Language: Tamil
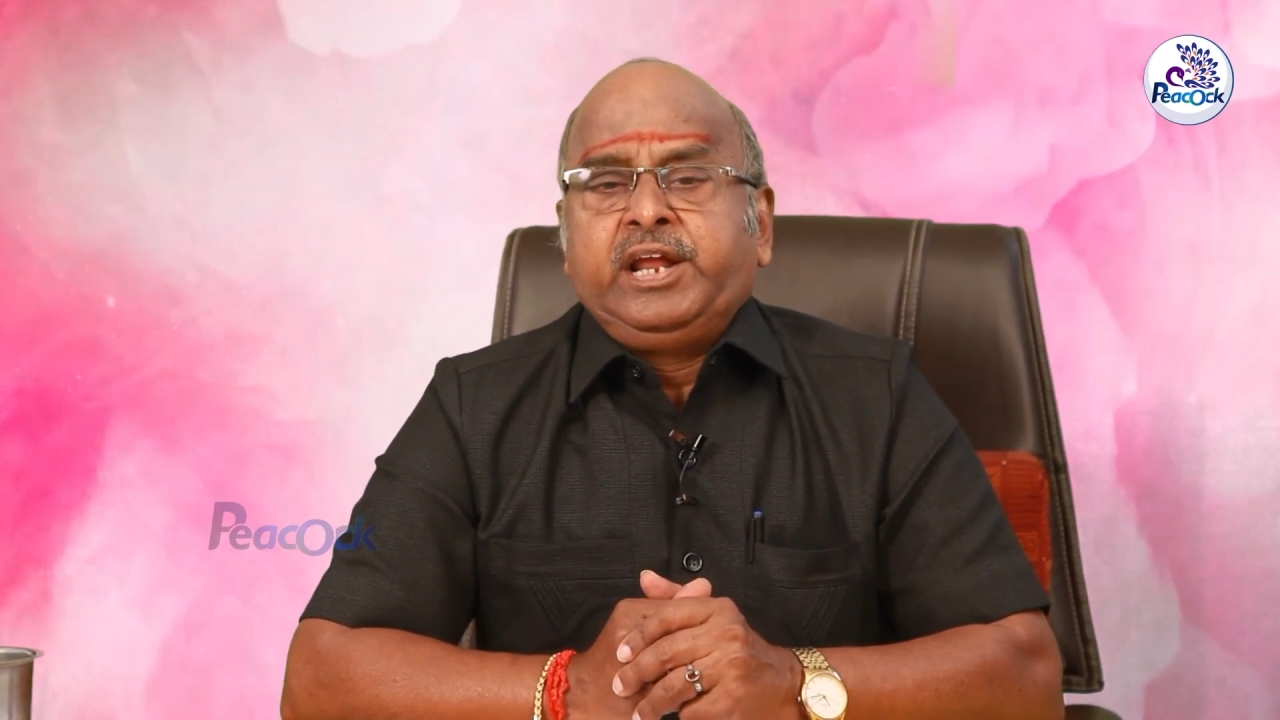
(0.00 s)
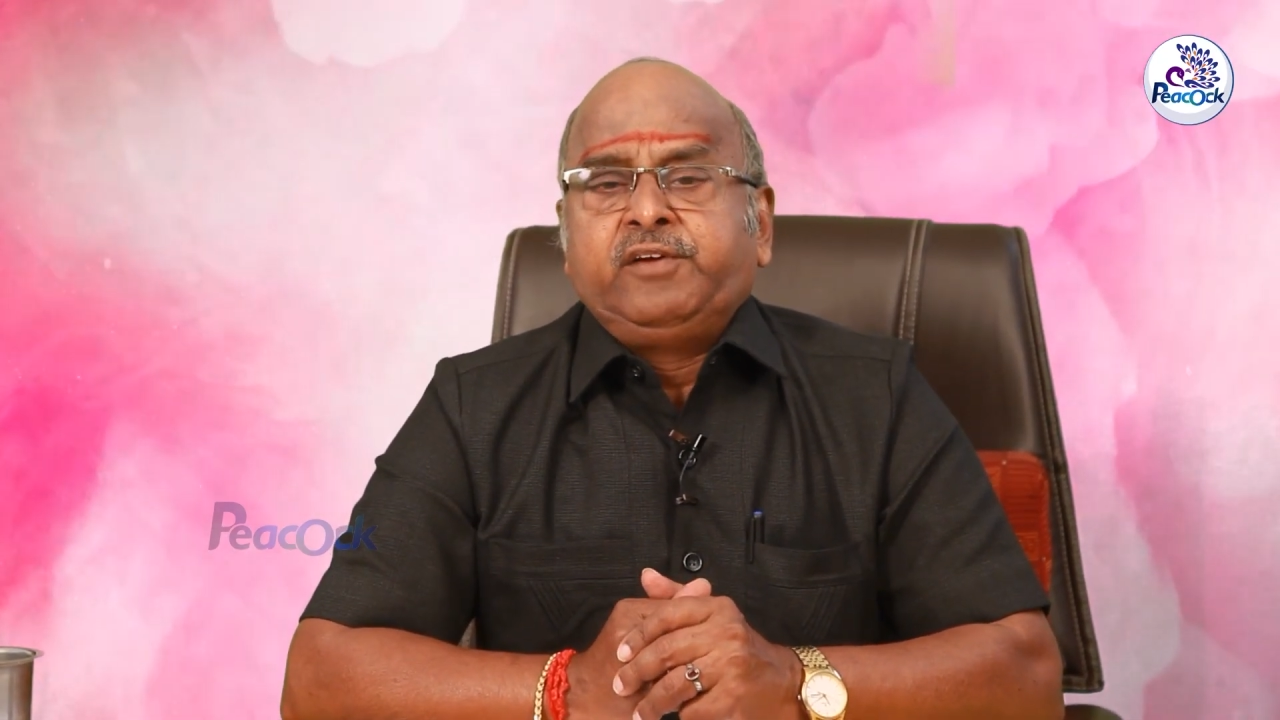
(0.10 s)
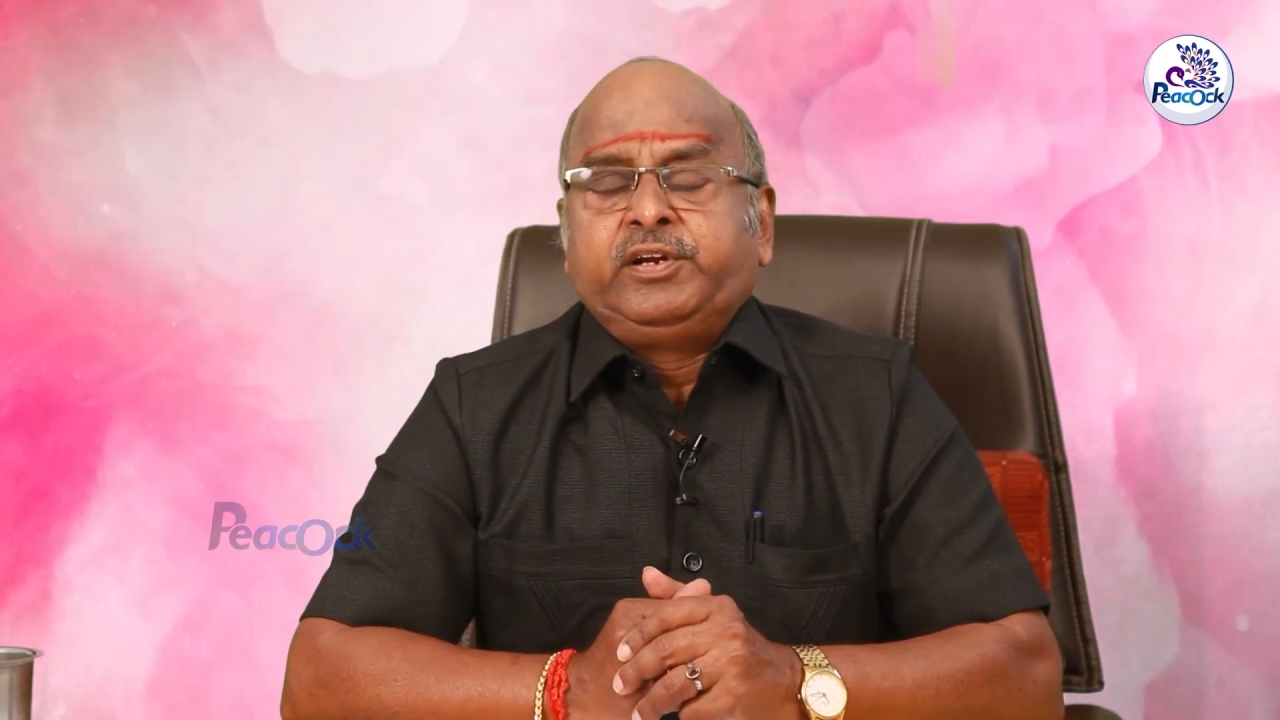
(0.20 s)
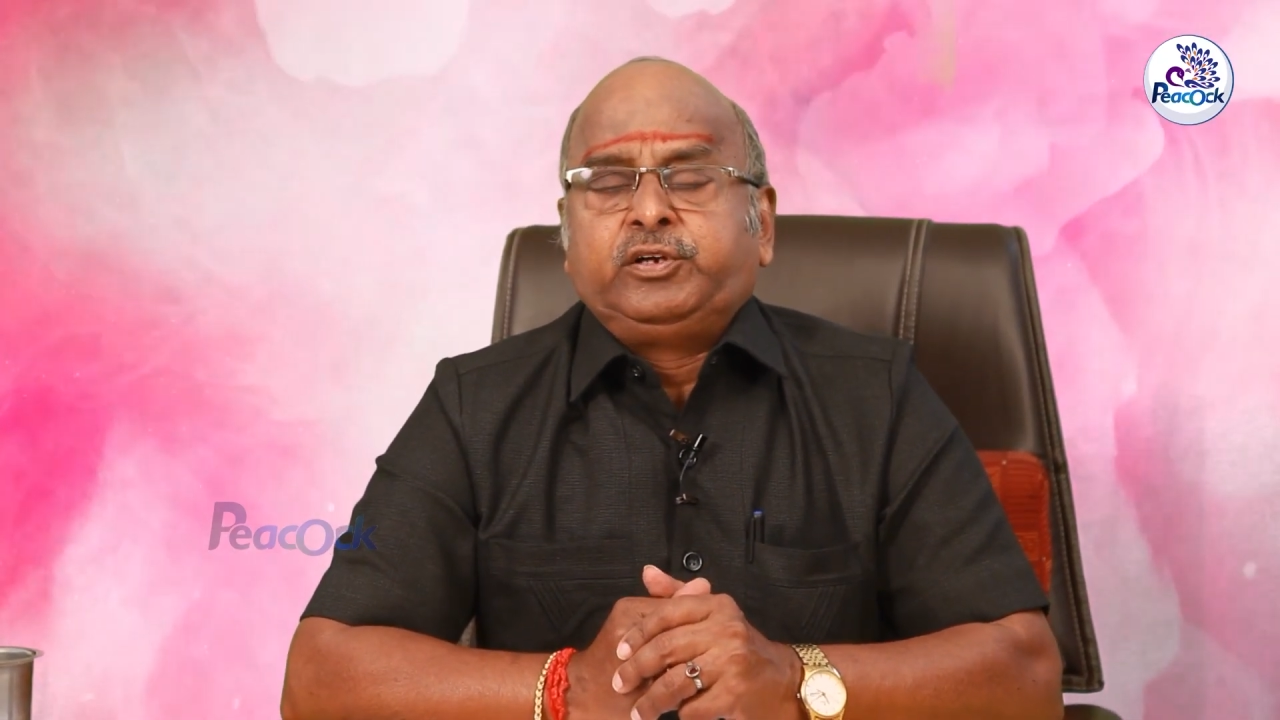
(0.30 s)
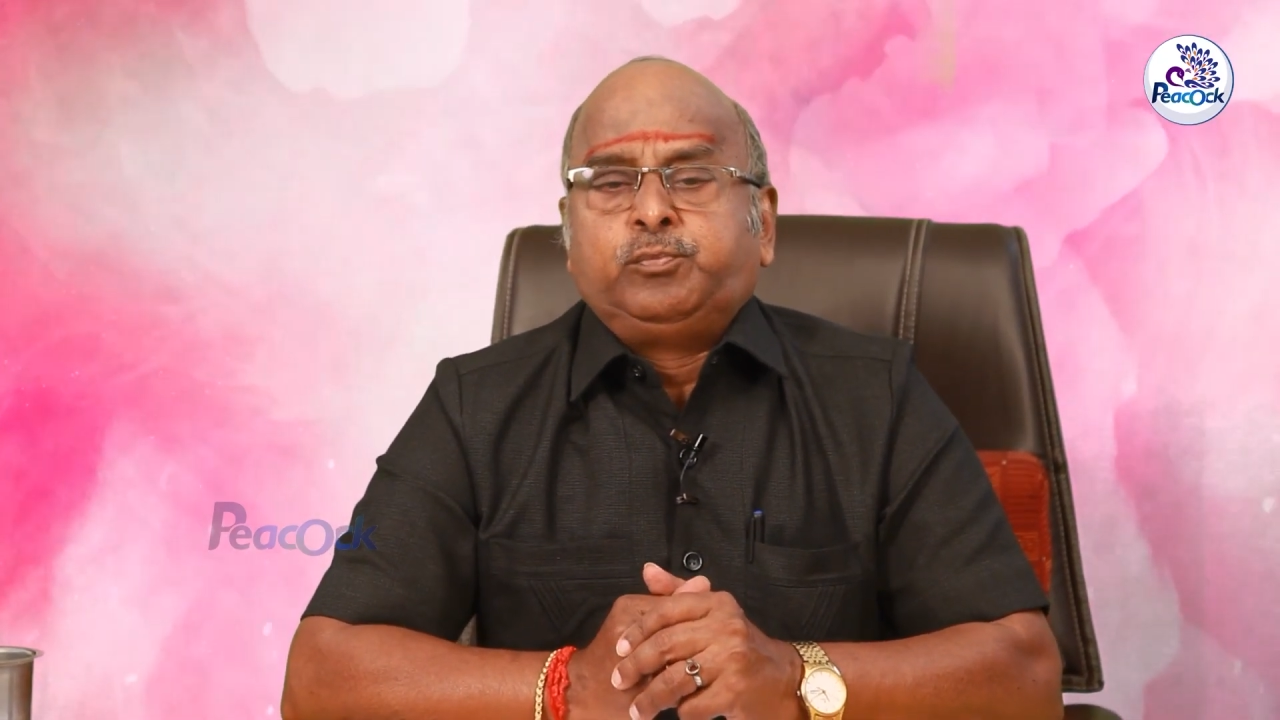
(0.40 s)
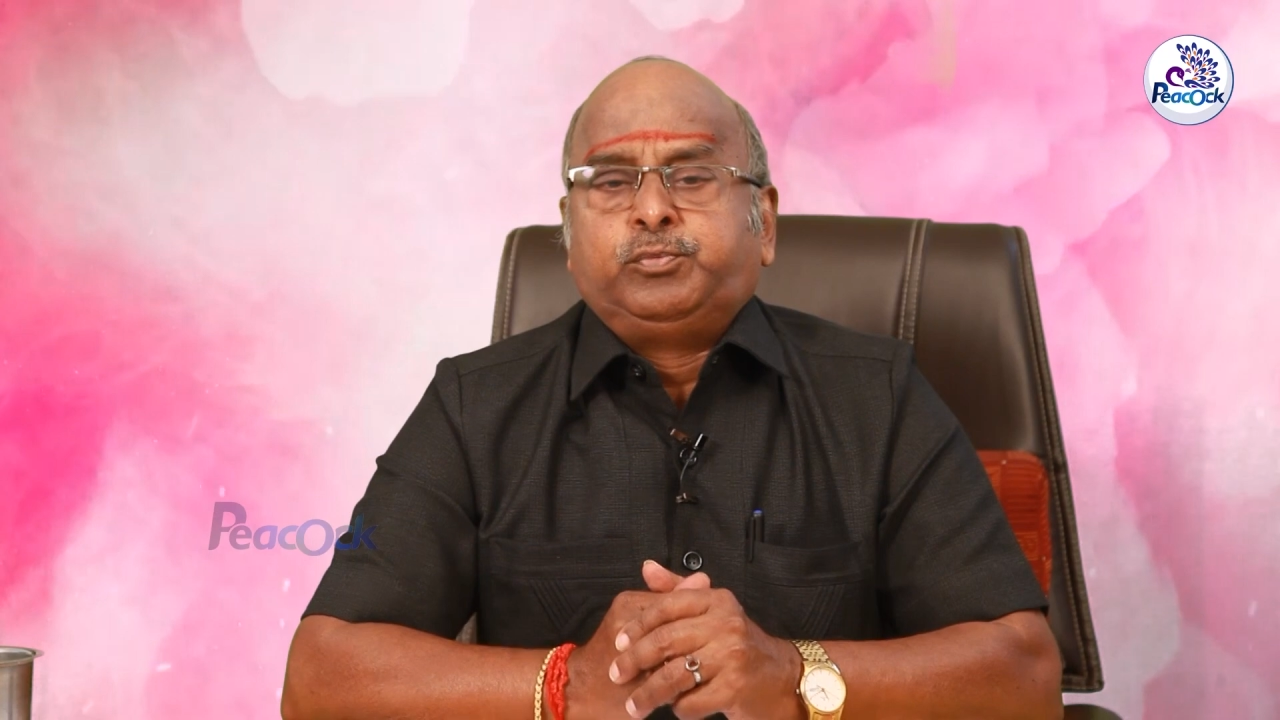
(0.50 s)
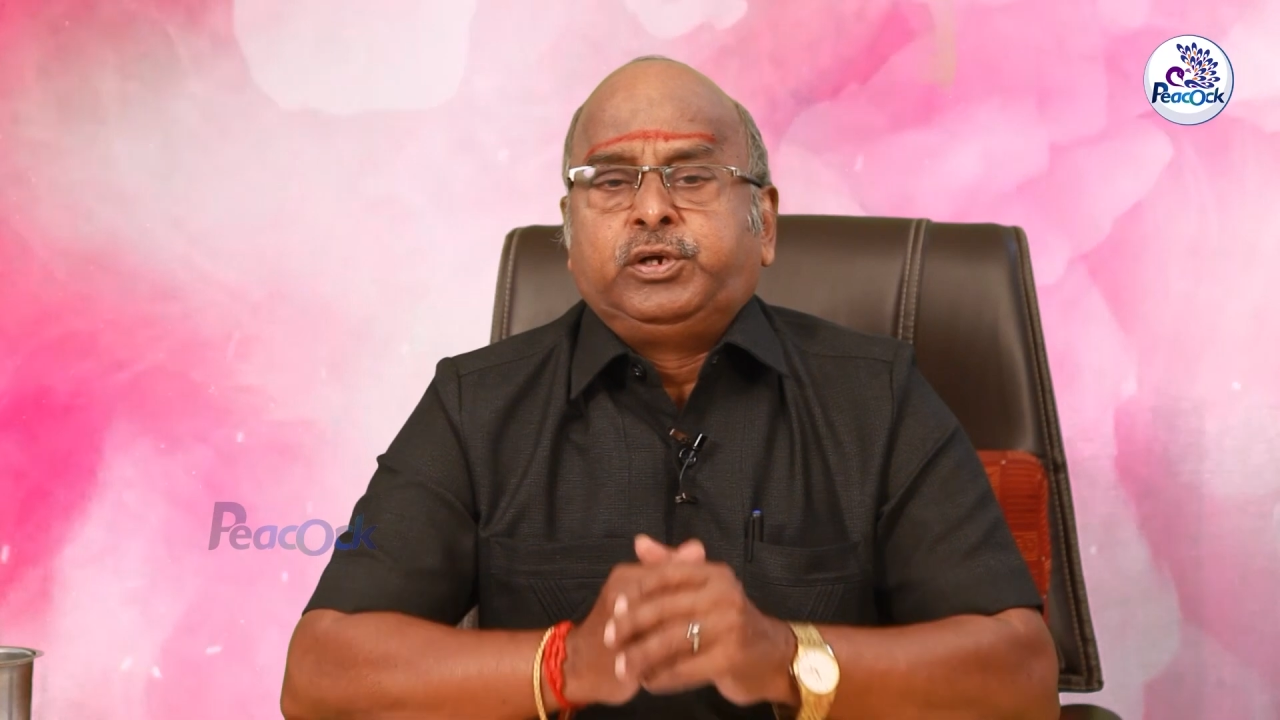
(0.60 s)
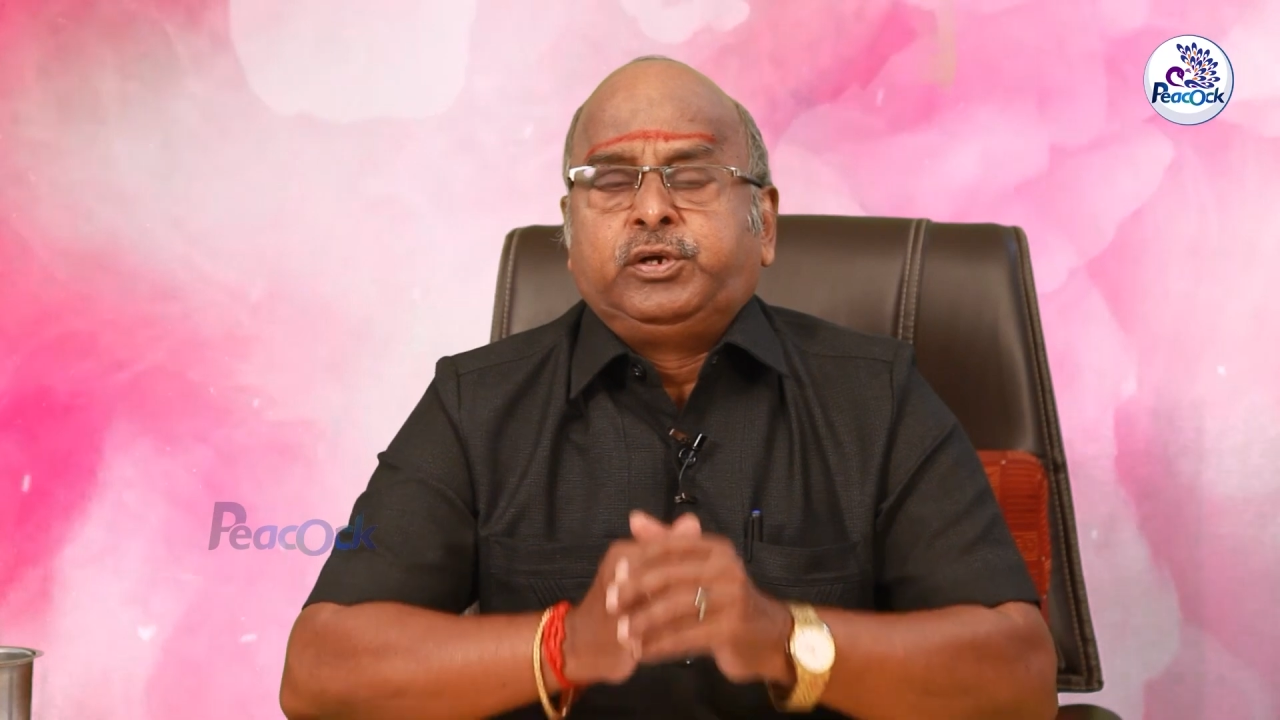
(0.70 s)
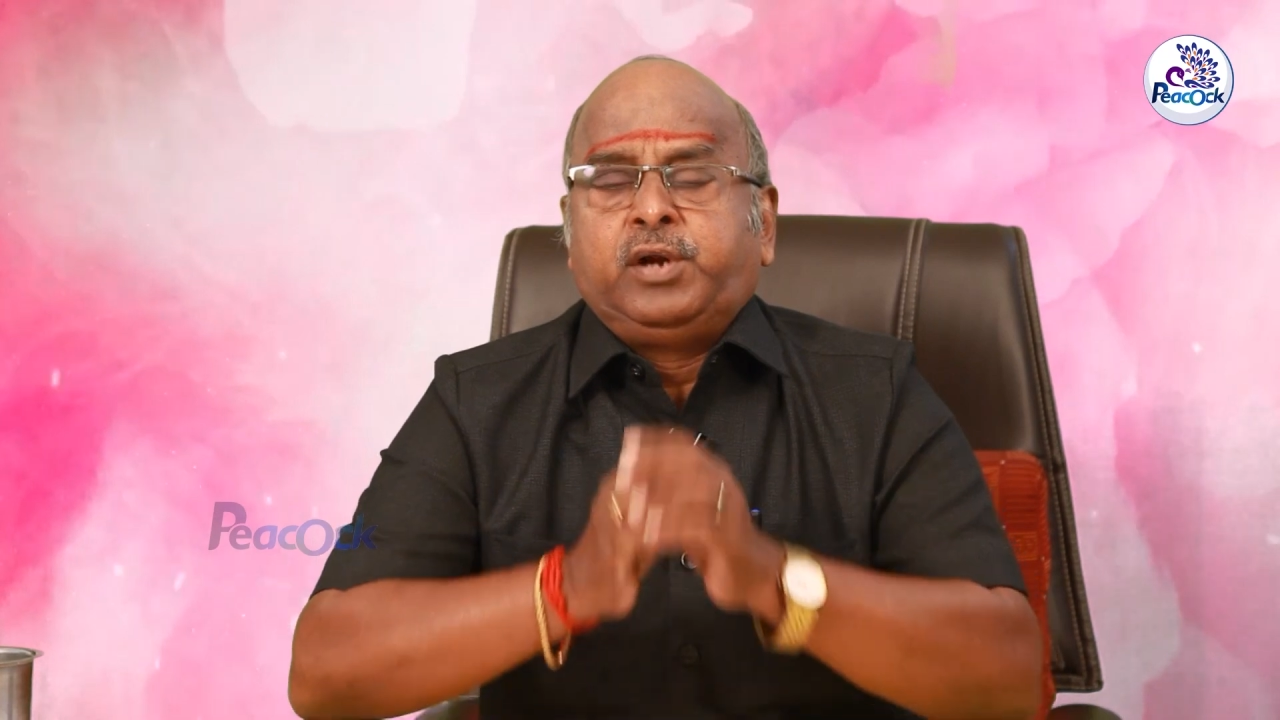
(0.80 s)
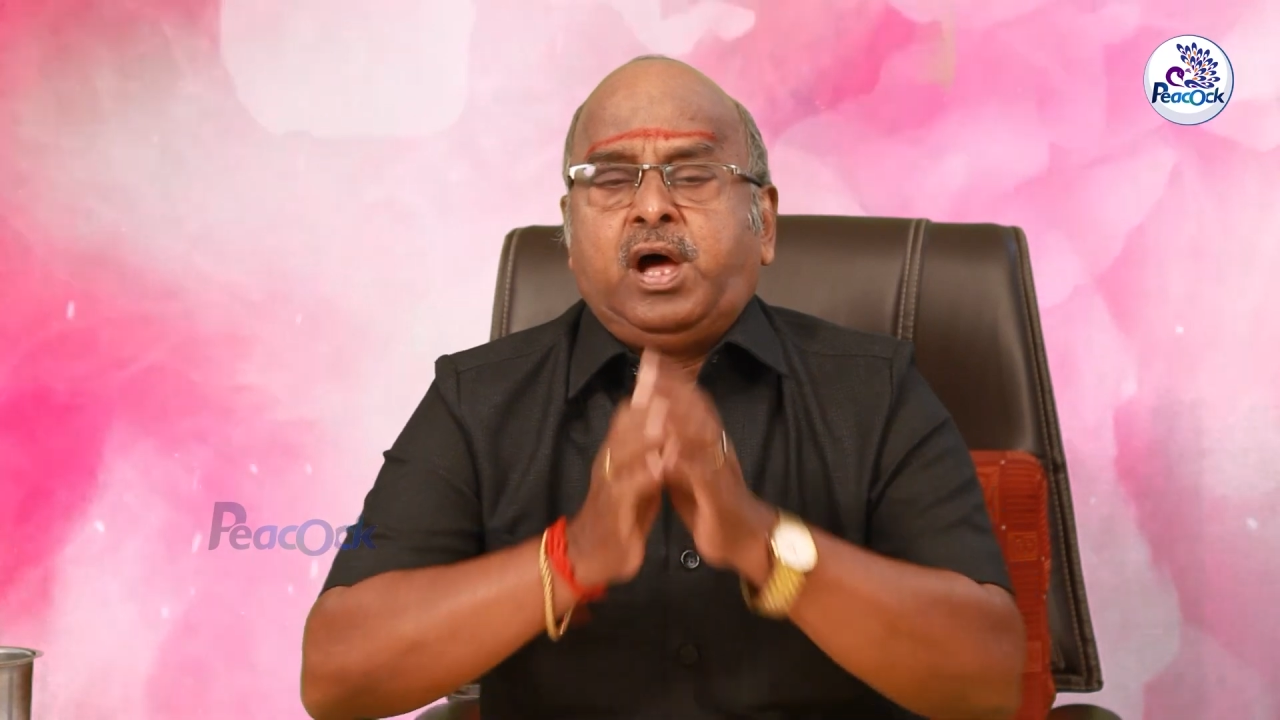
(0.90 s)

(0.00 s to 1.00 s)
அனைவருக்கும் புலியூர்